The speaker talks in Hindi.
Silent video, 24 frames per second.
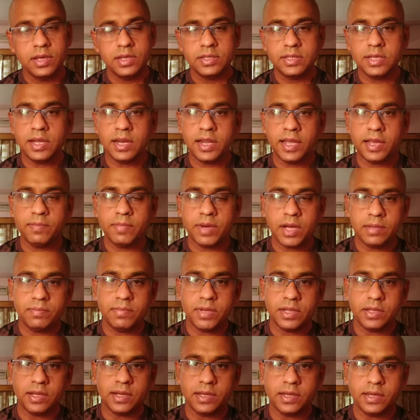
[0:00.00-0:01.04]
सर एक बात
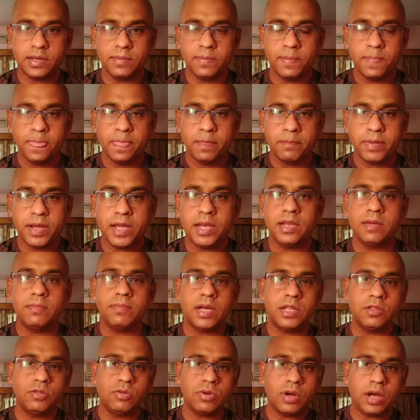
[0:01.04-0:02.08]
बताइए पहली
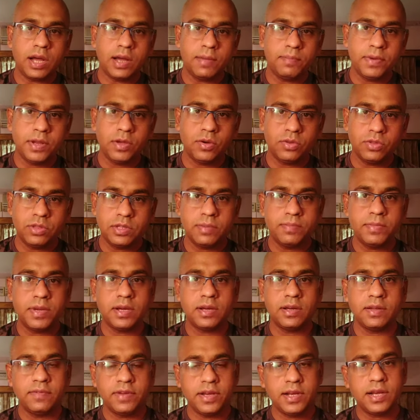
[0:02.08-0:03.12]
बात तो आपने उत्तम
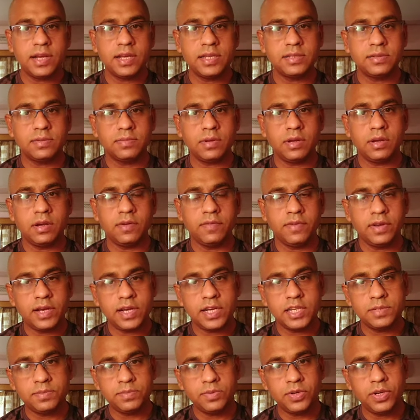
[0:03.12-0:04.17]
नगर विकास
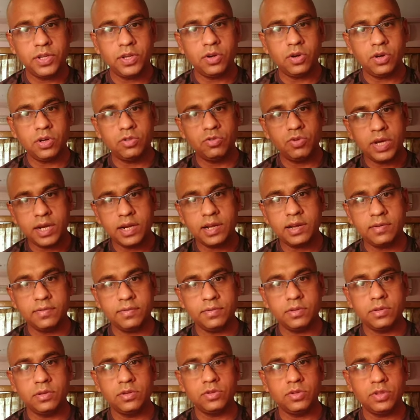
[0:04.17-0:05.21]
विकासपुरी और द्वारका
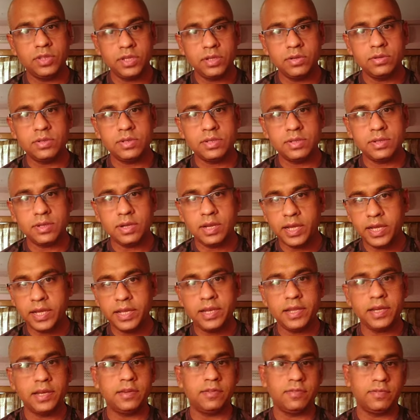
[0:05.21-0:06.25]
जो तीनों लगी
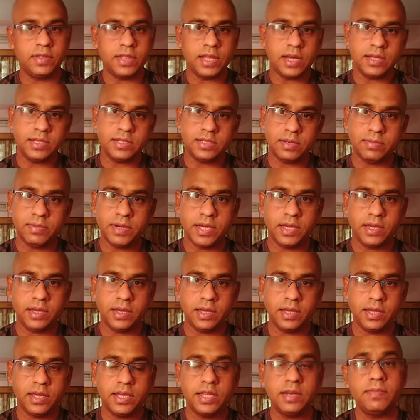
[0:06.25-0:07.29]
लगी विधानसभाएं
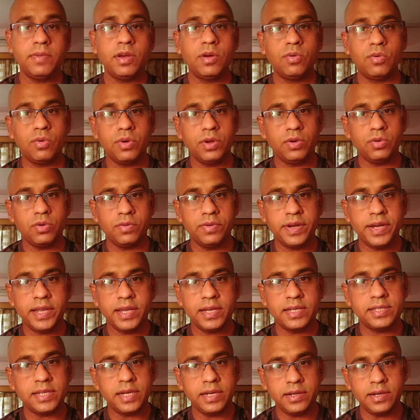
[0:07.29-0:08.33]
हैं इनमें कोई कोविड
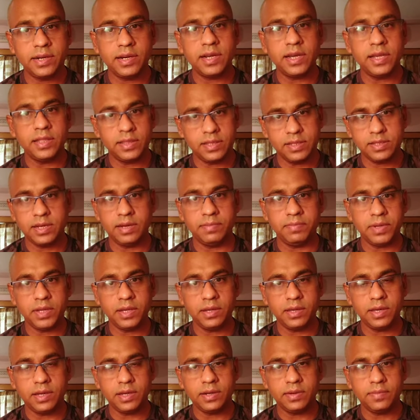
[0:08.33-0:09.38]
केयर सेंटर का इंतज़ाम नहीं
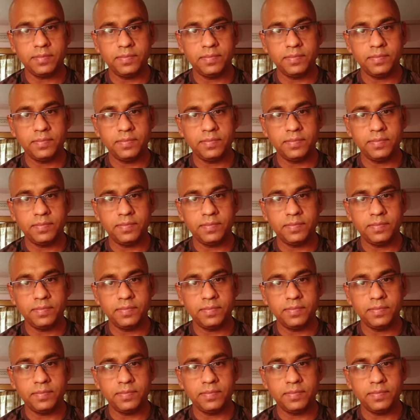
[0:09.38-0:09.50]
किया